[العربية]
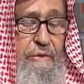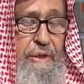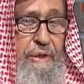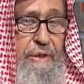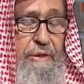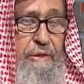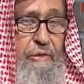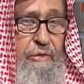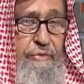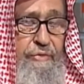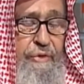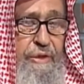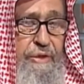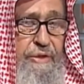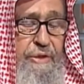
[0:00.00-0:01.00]
فإذا
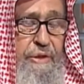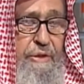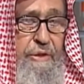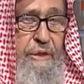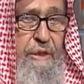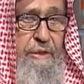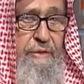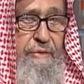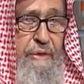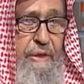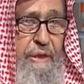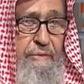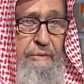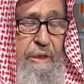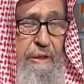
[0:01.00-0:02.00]
توفر الشرطان في
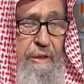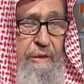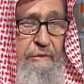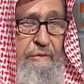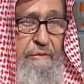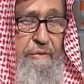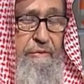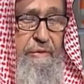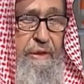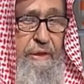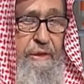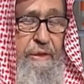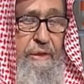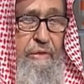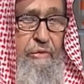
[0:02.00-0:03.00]
العمل
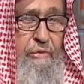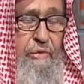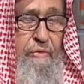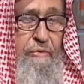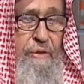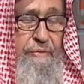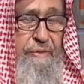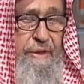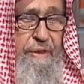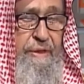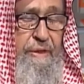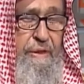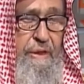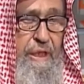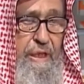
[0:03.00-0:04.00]
فإنه يقبل
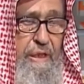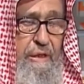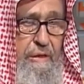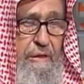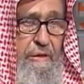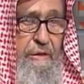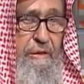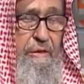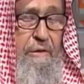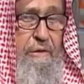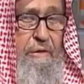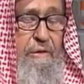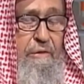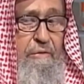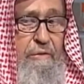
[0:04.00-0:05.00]
بإذن الله
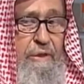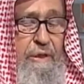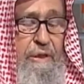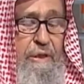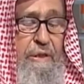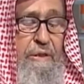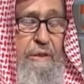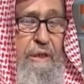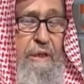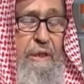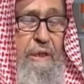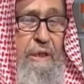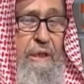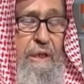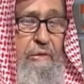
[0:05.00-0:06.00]
وإذا
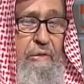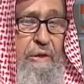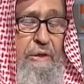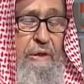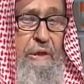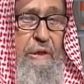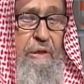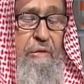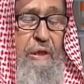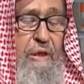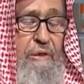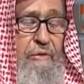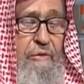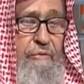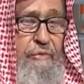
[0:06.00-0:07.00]
اختل أو اختل
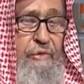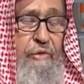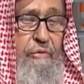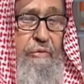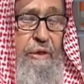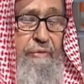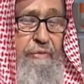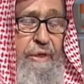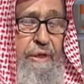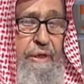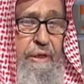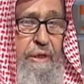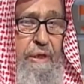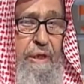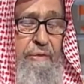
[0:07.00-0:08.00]
واحد منهما
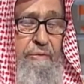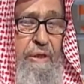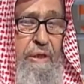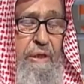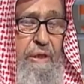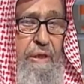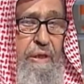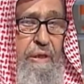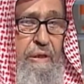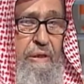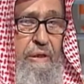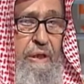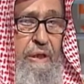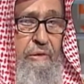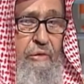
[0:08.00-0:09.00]
فإن العمل
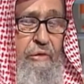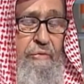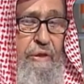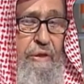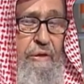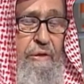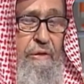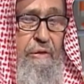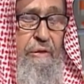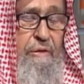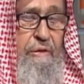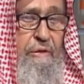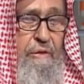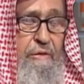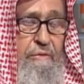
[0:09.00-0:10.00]
لا يقبل
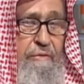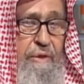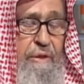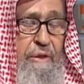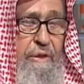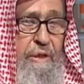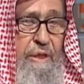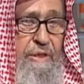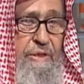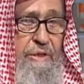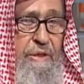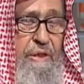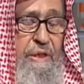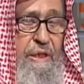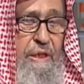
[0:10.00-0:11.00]

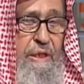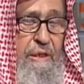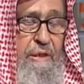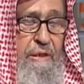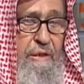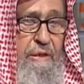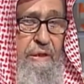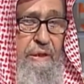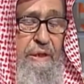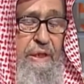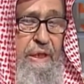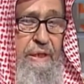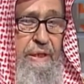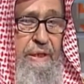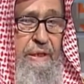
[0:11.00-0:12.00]
فالإخلاص لله
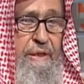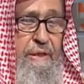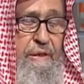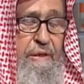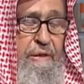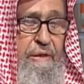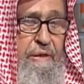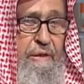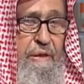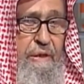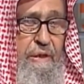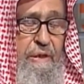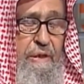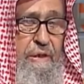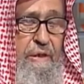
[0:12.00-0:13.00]
يعني
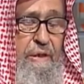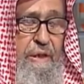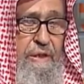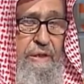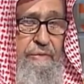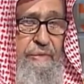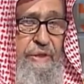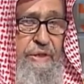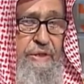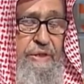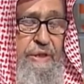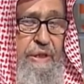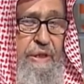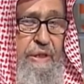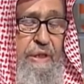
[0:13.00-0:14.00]
الإخلاص من
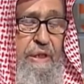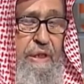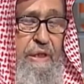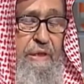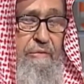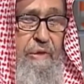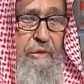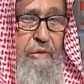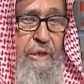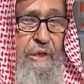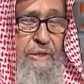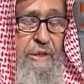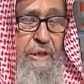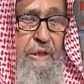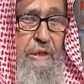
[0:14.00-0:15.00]
الشرك الأكبر
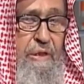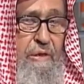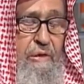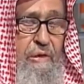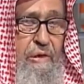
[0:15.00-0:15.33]
والأصغر